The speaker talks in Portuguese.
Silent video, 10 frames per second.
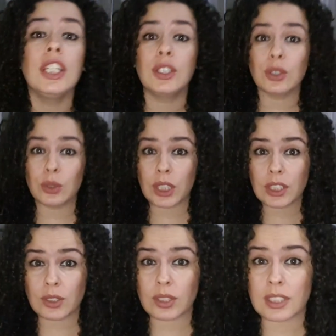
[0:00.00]
E tudo
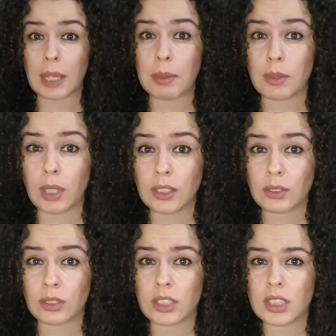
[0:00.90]
isso, sabe
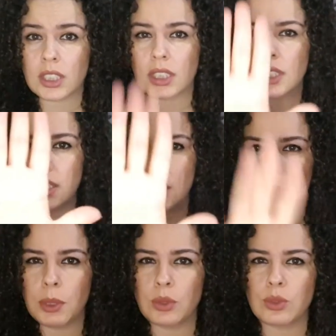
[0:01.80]
quanto?
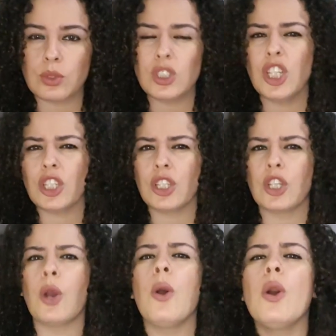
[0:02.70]
5 minutos. Não, não,
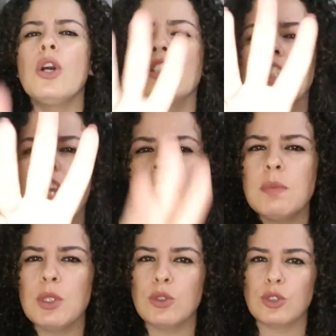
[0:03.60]
não, não.
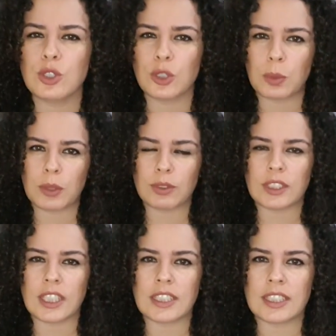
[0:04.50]
3 minutos eu dou para
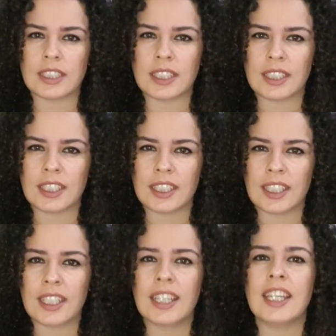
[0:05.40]
vocês.
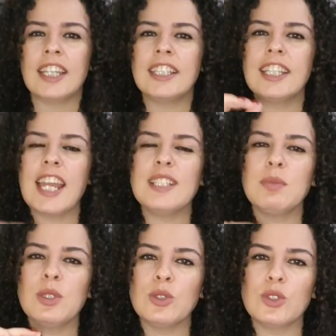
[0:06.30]
Em
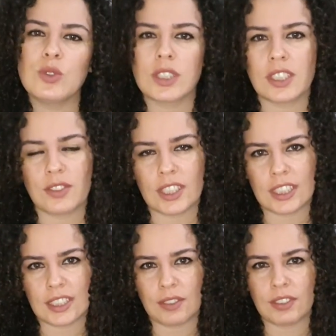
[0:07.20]
3 minutos vocês
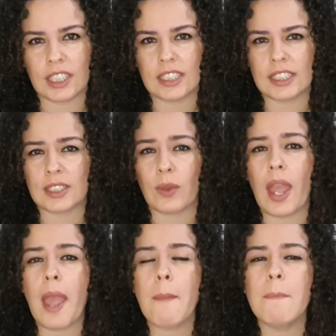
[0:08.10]
fazem essa
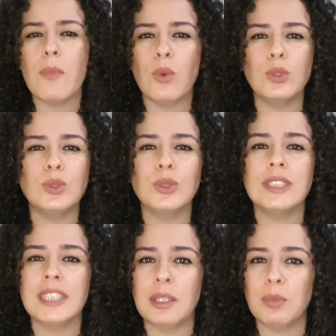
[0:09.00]
finalização. É
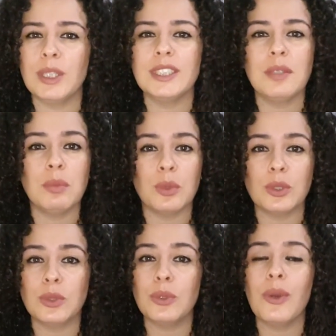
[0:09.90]
muito simples e
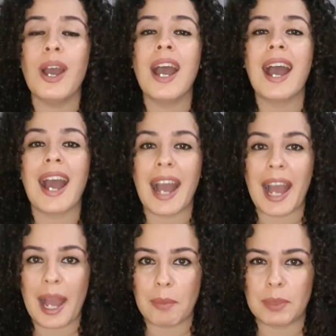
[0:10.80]
muito rápido
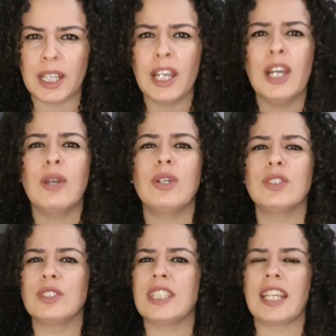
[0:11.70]
rápida.
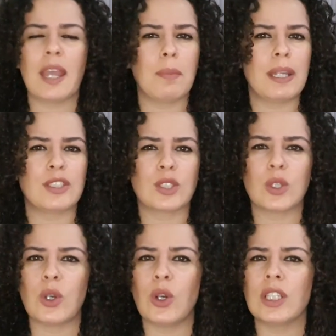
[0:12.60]
Quando você quer ir pra
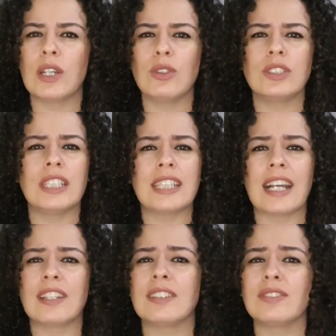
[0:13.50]
escola, ou você
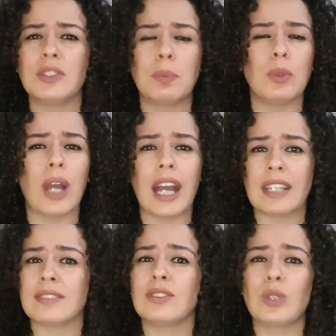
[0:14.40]
tá, tipo,
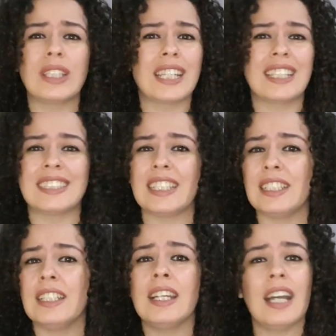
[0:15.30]
ah, tô
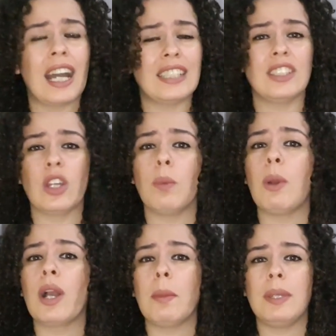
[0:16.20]
atrasada, ah, tem que
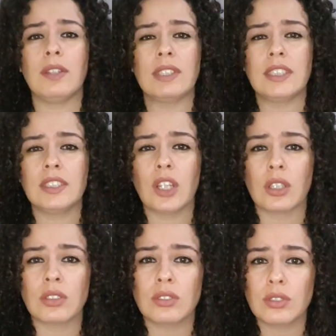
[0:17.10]
arrumar o cabelo, vai ser assim,
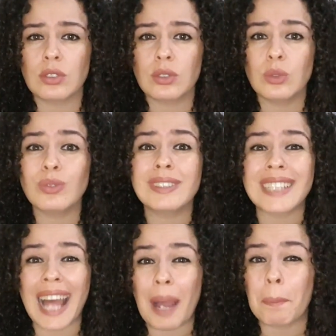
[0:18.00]
ó, num
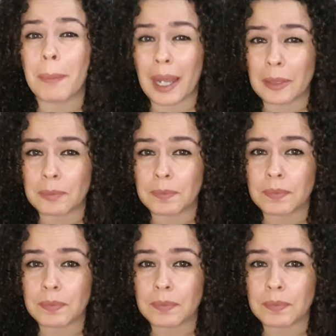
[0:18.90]
tapa.